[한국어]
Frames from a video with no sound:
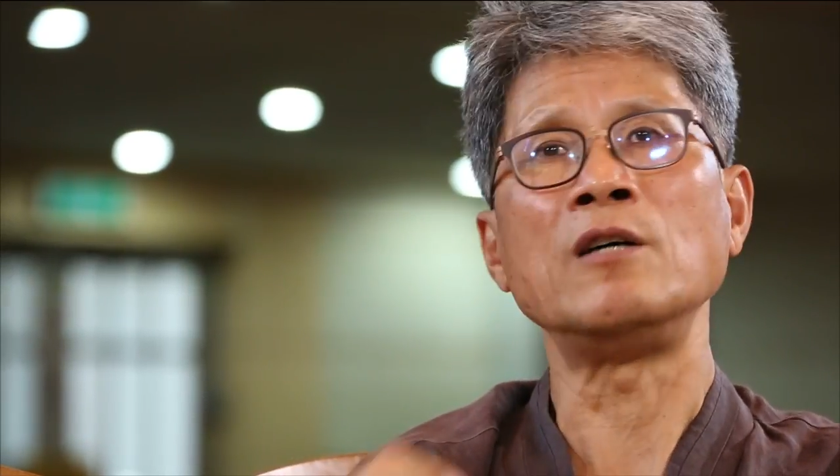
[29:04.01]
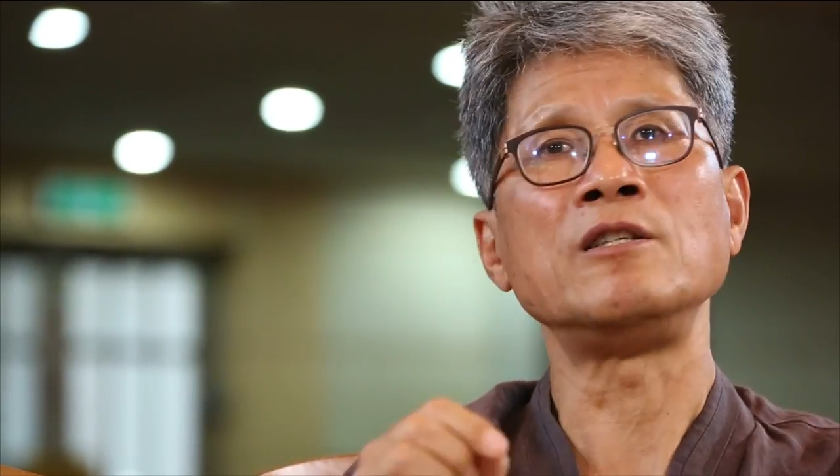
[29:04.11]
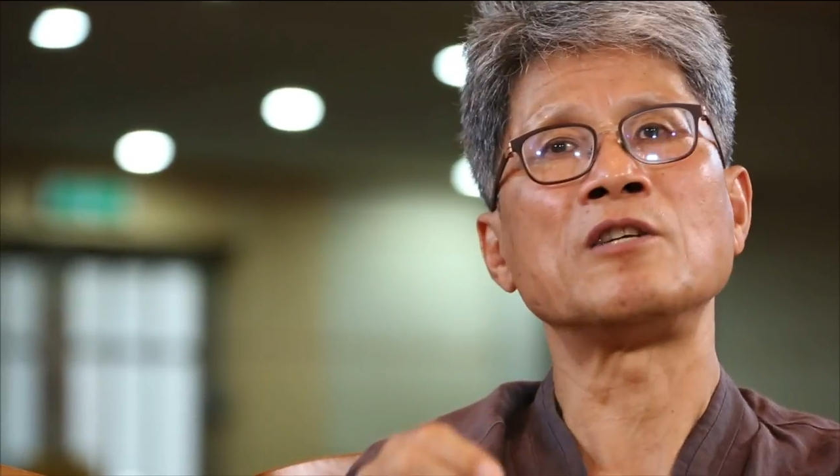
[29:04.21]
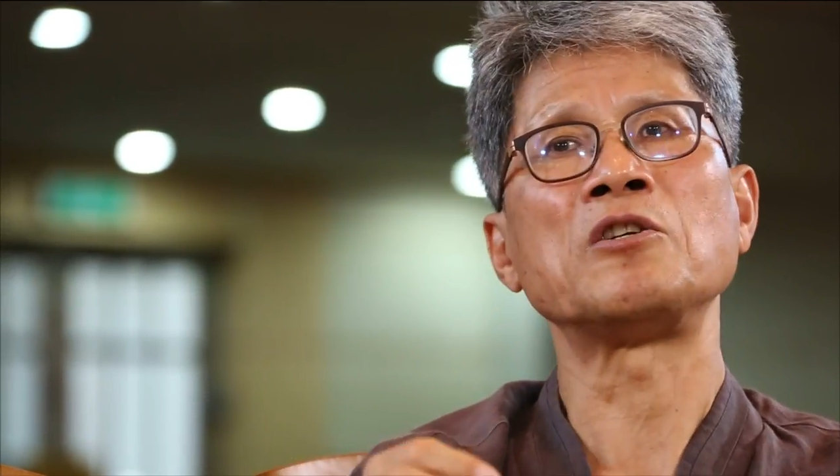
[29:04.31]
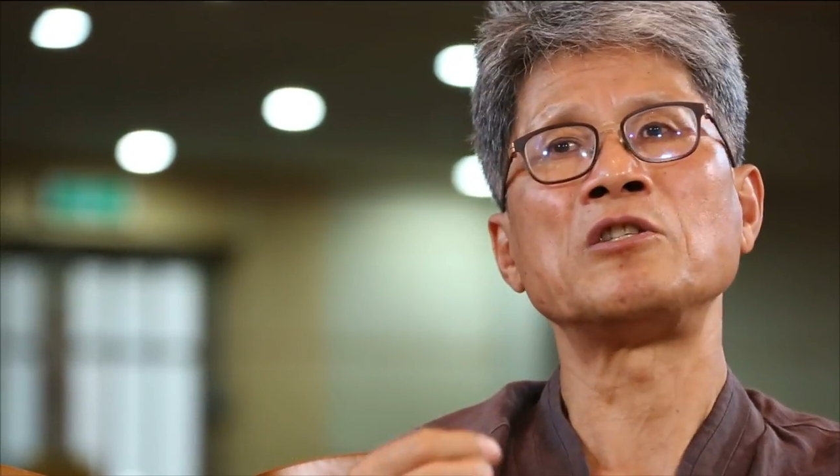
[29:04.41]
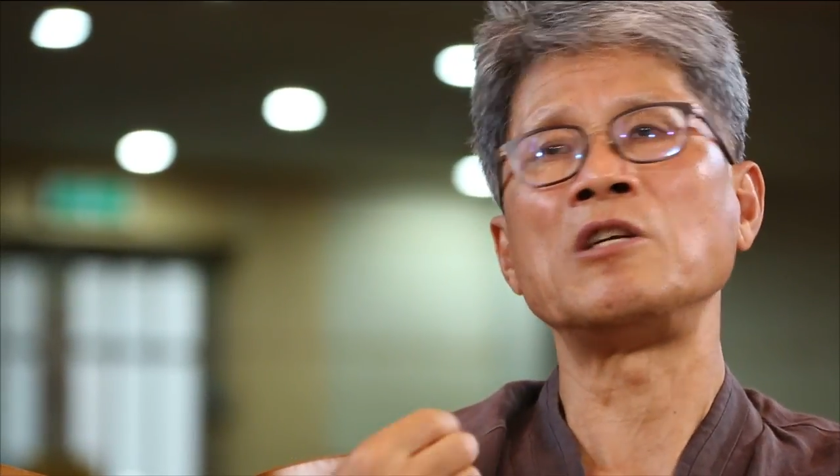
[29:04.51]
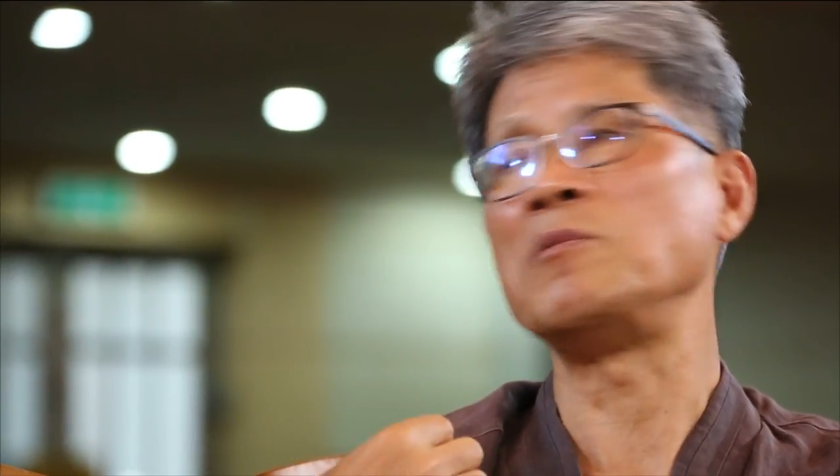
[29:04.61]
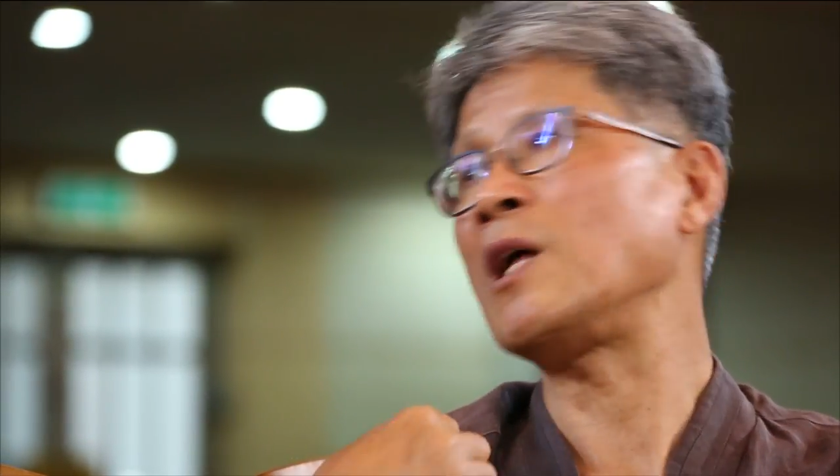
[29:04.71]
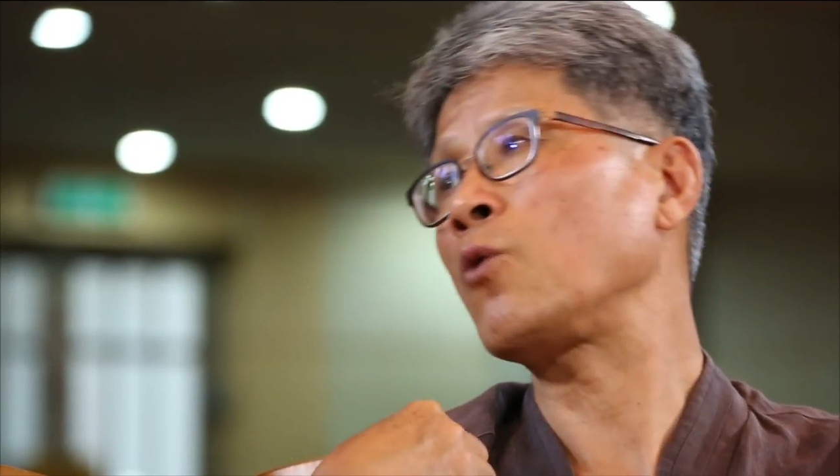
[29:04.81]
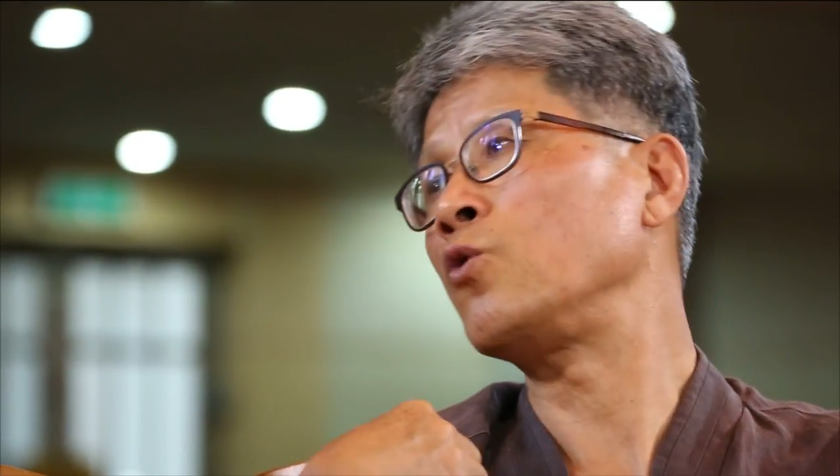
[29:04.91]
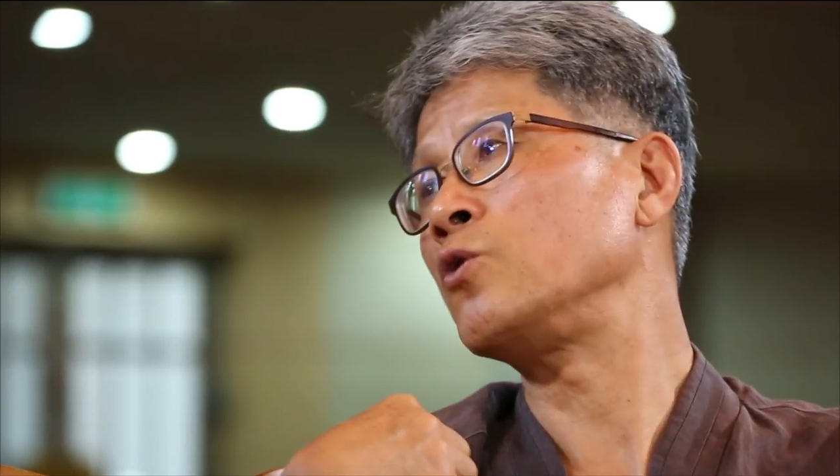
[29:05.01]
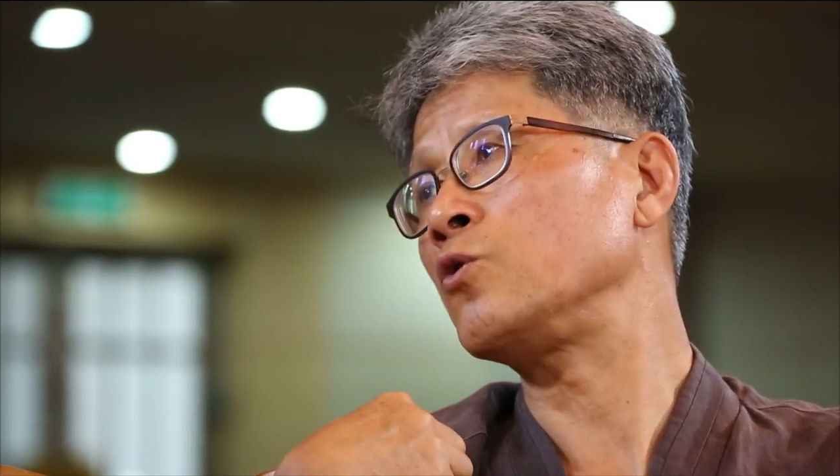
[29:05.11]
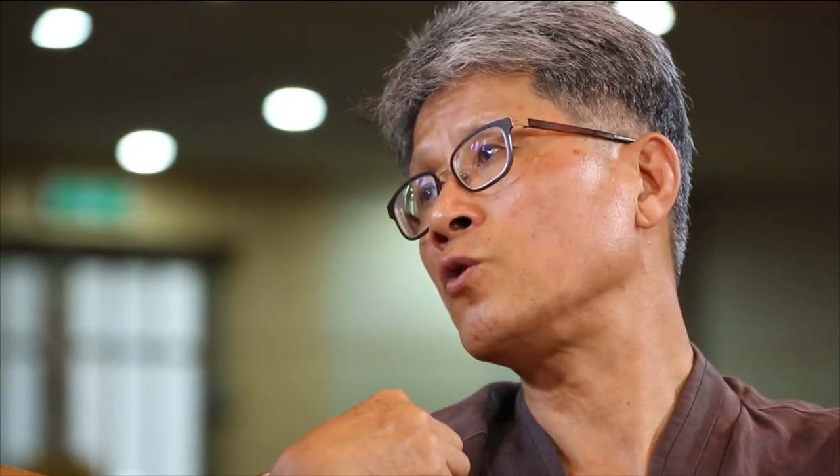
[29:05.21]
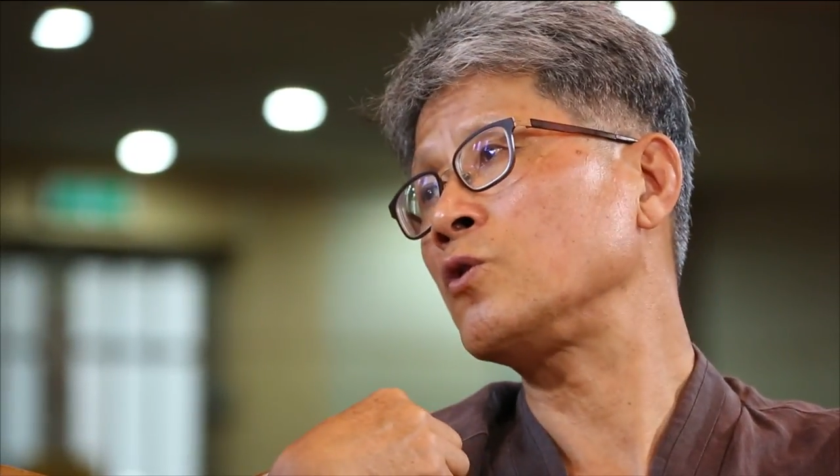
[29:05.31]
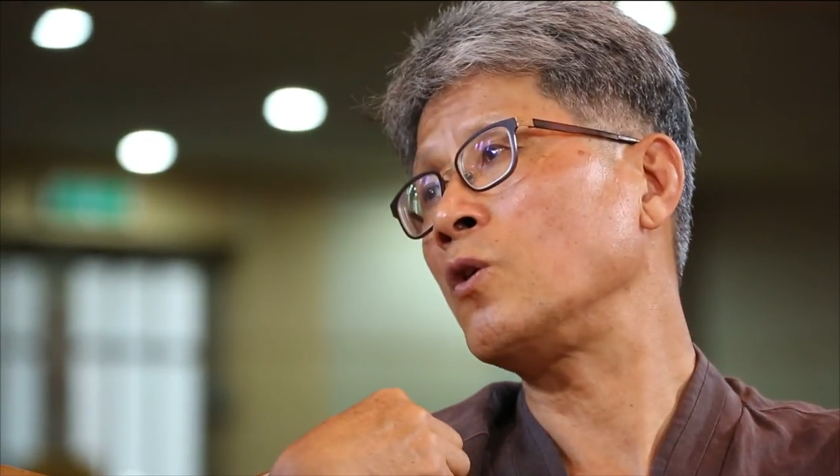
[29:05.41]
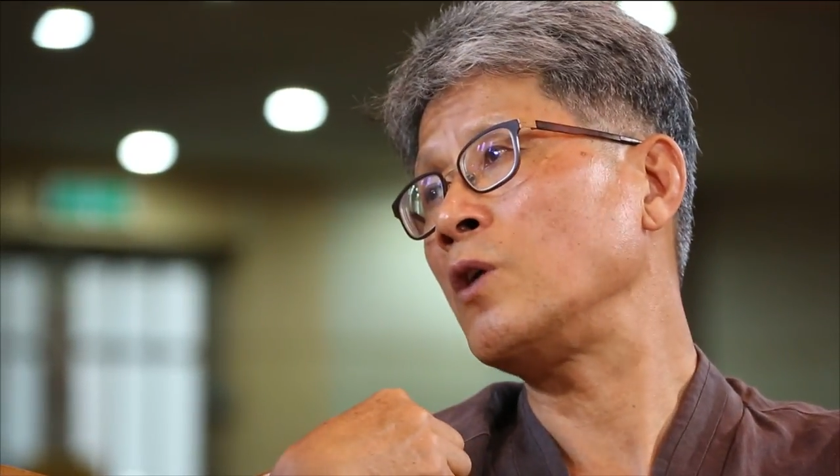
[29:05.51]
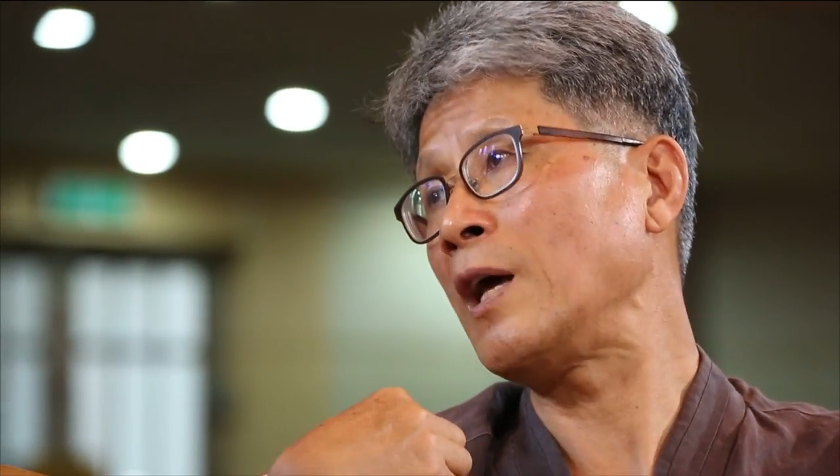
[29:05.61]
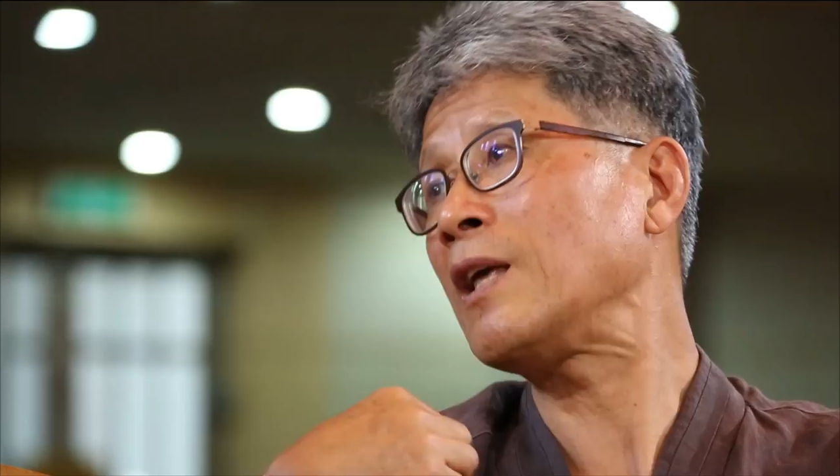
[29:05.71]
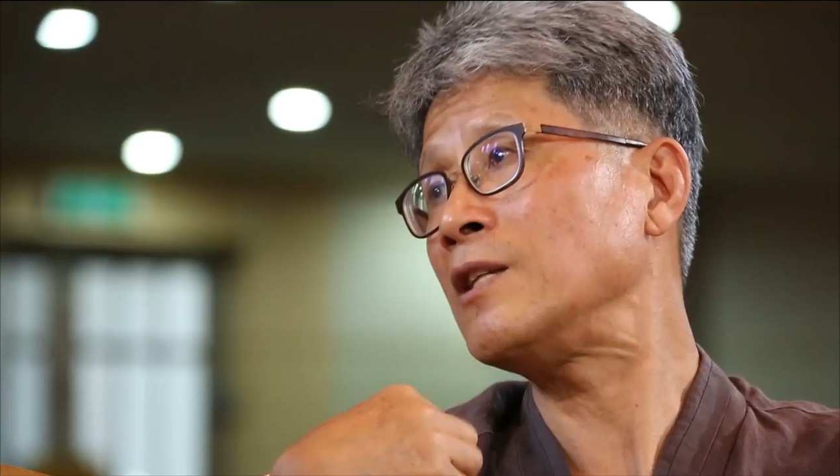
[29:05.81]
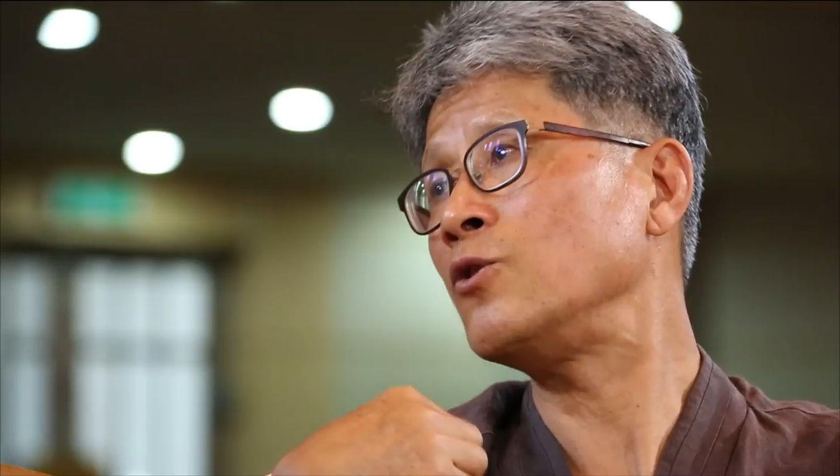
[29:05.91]
의사 선생님이 날 고쳐줘서
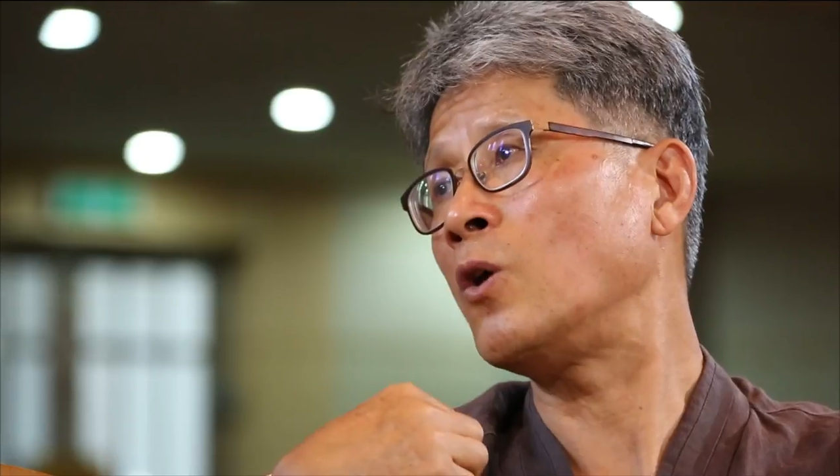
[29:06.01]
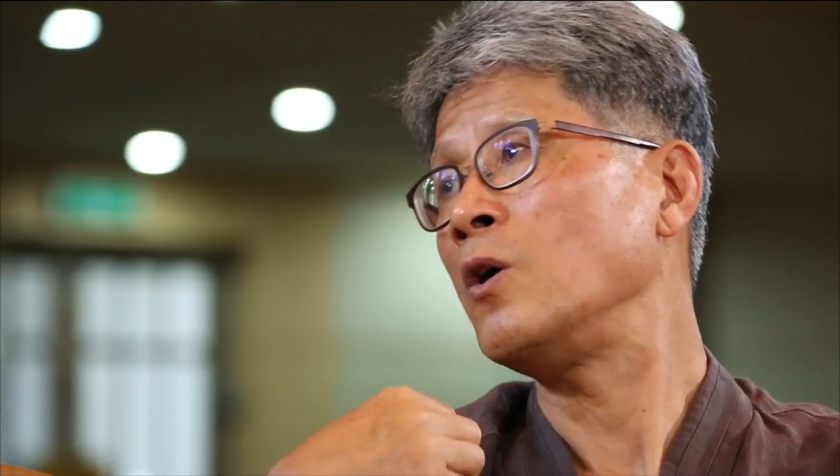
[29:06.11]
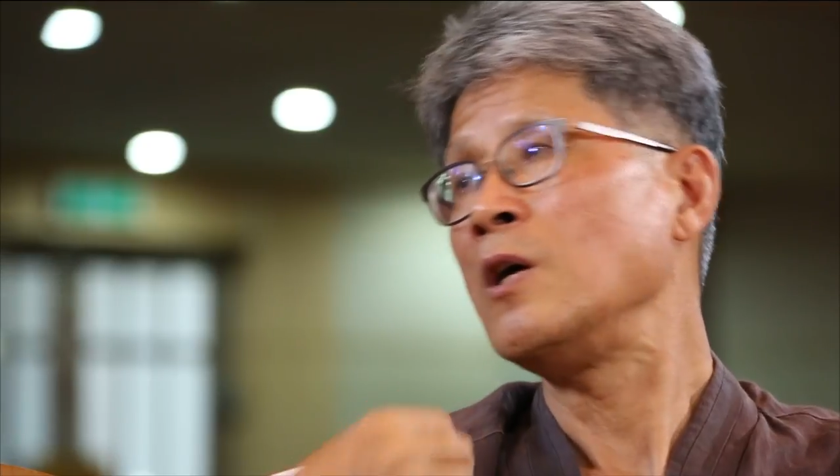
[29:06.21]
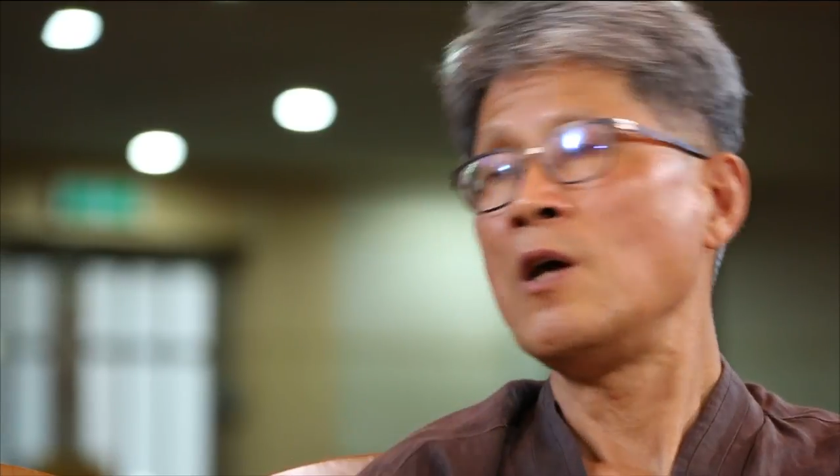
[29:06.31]
했겠죠.